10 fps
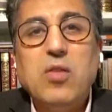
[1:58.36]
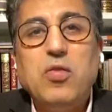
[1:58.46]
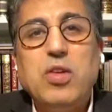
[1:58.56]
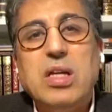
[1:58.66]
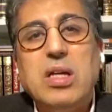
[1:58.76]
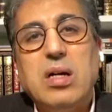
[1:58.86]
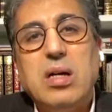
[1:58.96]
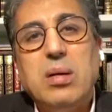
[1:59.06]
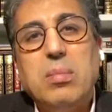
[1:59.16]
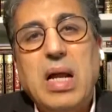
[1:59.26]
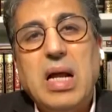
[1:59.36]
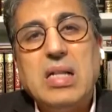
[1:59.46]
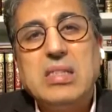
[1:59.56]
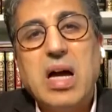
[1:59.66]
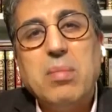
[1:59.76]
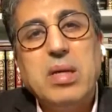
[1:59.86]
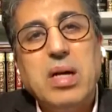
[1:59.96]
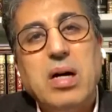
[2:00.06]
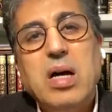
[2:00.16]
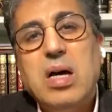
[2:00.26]
كنا في آه، مرحله
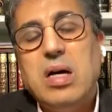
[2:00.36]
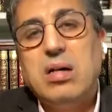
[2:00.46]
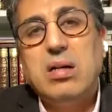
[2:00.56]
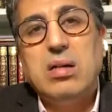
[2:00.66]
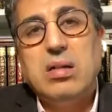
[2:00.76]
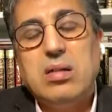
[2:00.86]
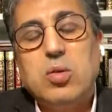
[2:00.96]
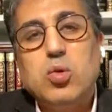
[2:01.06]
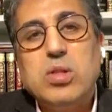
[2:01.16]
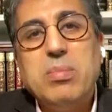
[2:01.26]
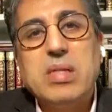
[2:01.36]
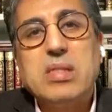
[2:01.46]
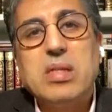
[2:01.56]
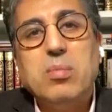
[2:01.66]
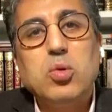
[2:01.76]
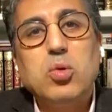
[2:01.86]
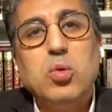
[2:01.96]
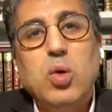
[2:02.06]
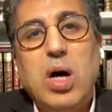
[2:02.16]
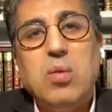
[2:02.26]
انتخابيه آه، اختتمت
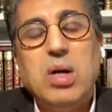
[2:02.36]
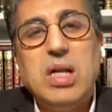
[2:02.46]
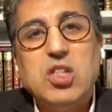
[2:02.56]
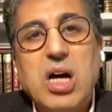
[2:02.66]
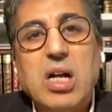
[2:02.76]
منذ حوالي